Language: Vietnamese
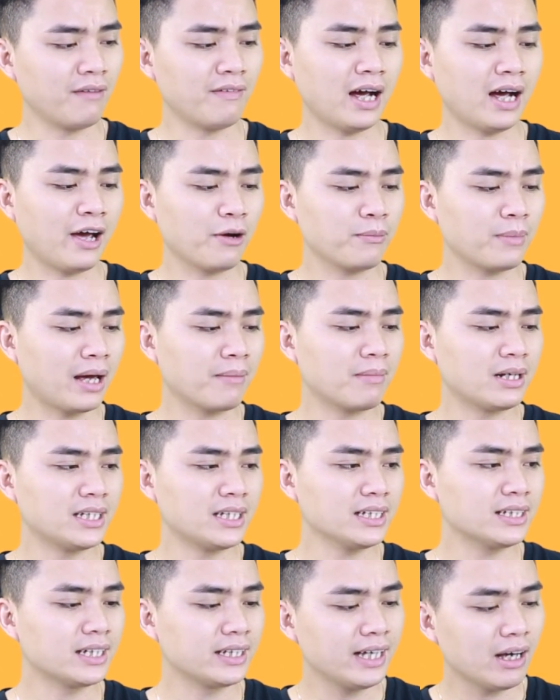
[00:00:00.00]
Và ngày hôm nay mình
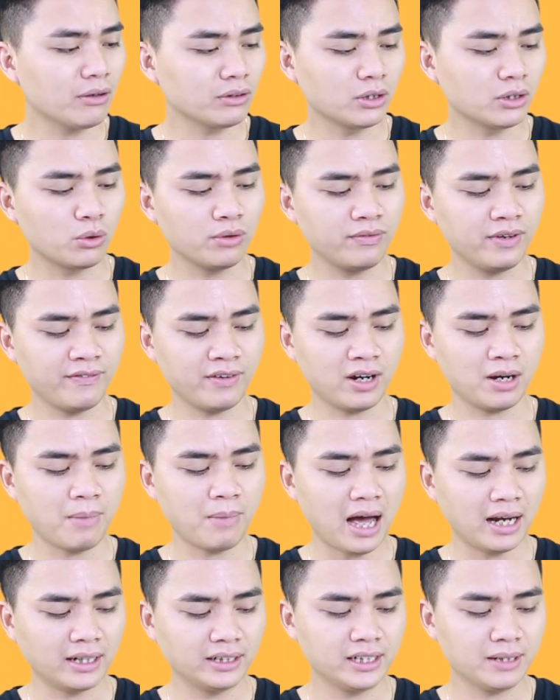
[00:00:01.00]
sẽ giới thiệu tới quý vị và các
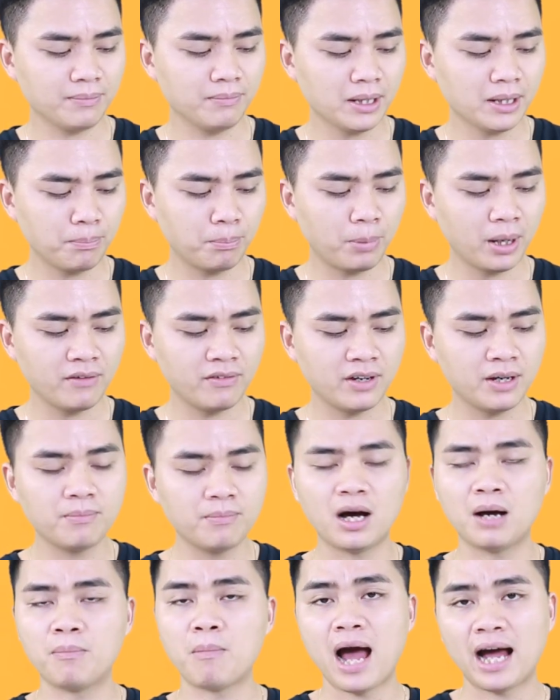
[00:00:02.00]
bạn chiếc mic
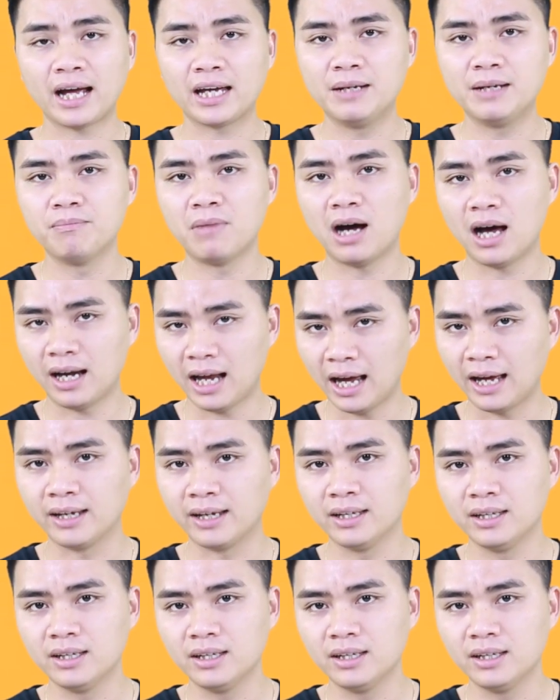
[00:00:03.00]
PVM3000M này